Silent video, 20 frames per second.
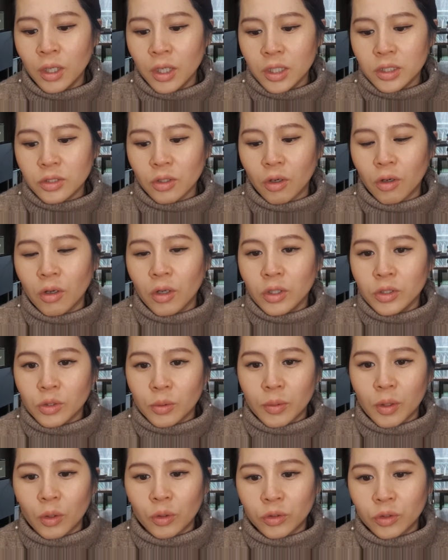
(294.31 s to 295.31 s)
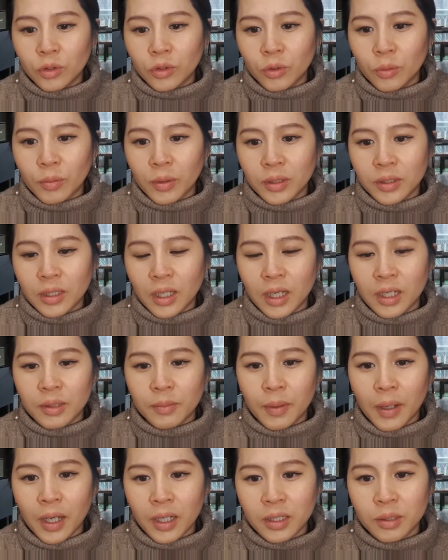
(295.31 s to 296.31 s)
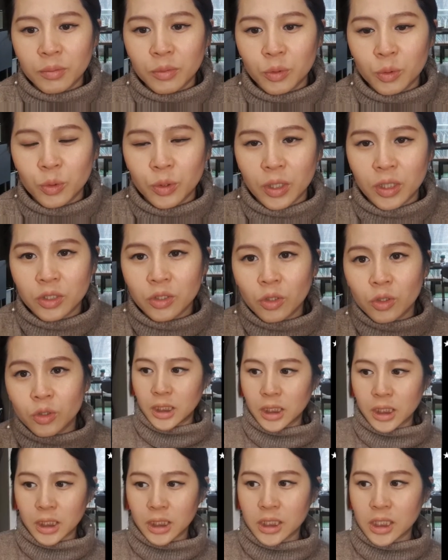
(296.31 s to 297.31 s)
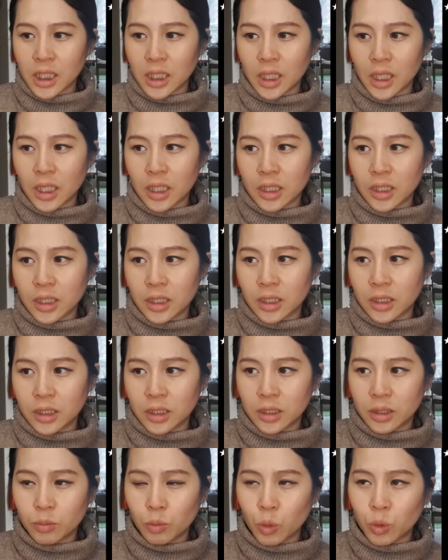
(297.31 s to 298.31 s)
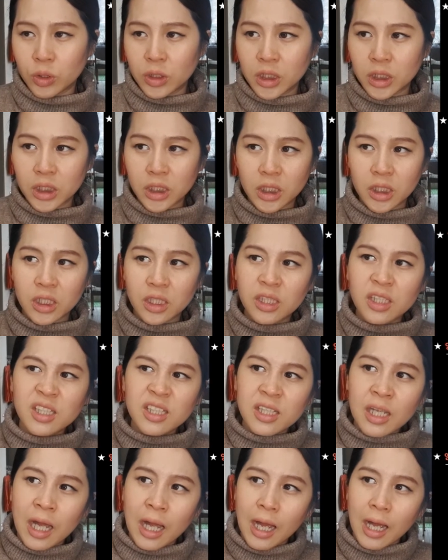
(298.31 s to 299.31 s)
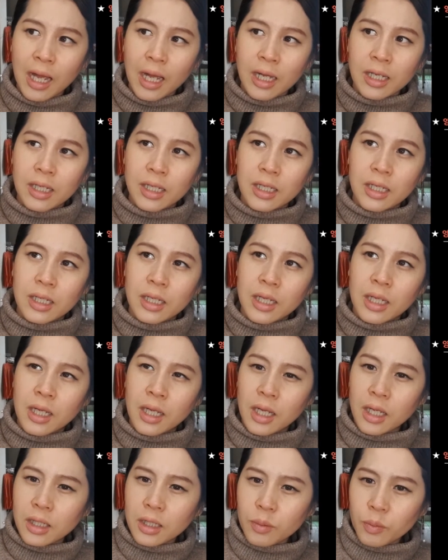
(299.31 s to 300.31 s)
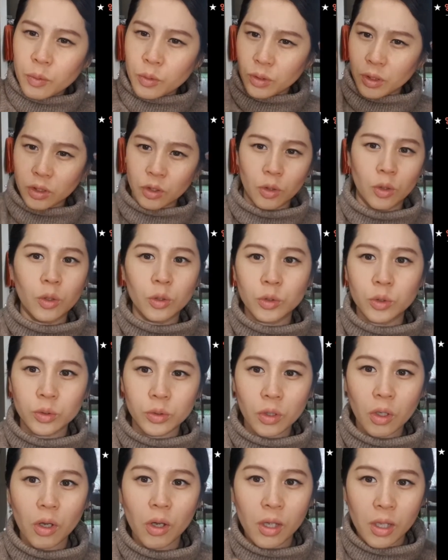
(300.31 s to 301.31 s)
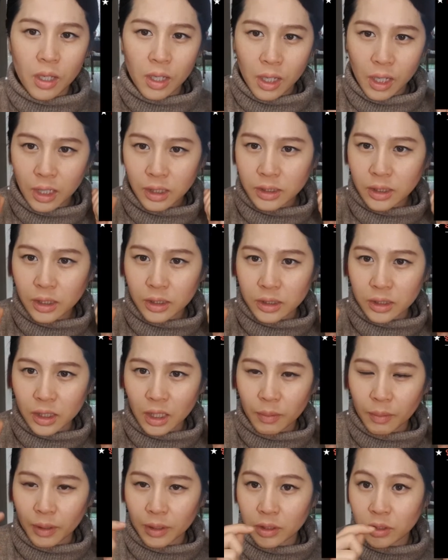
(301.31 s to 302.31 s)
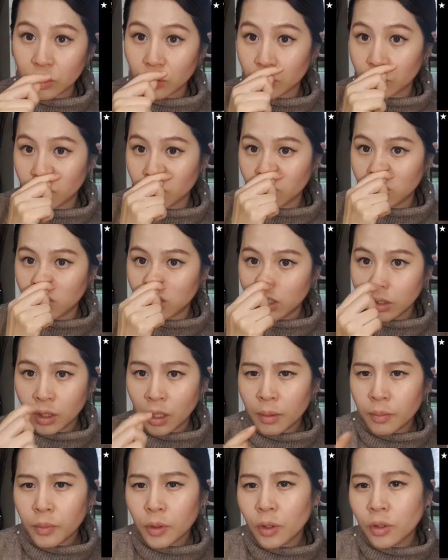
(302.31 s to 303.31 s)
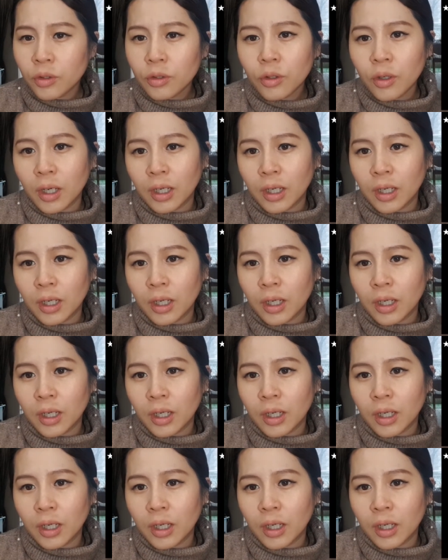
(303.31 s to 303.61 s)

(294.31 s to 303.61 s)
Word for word: 그래서 정말 어떤 엄마는 아이 발음을 위해서 듣기책에 있는 모든 CD를 다 아이 핸드폰에 넣어줘서 항상 듣게 만들어주고 별거